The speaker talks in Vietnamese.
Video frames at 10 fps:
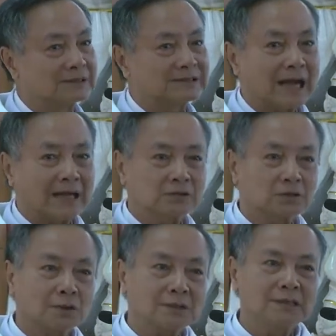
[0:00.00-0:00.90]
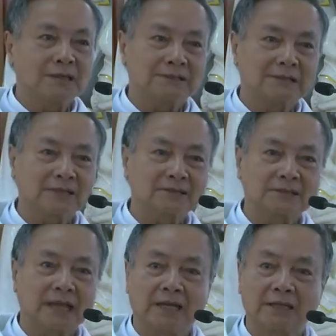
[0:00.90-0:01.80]
giảng cho những người dân
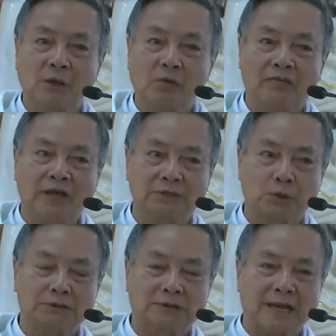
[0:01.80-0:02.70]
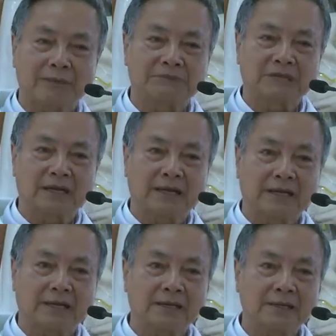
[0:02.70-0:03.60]
tề tựu về Jerusalem dự
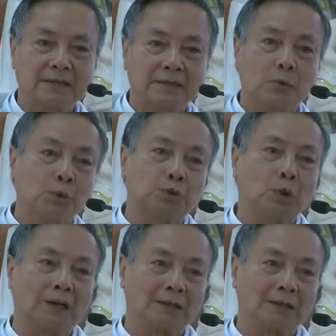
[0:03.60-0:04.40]
lễ ngũ tuần.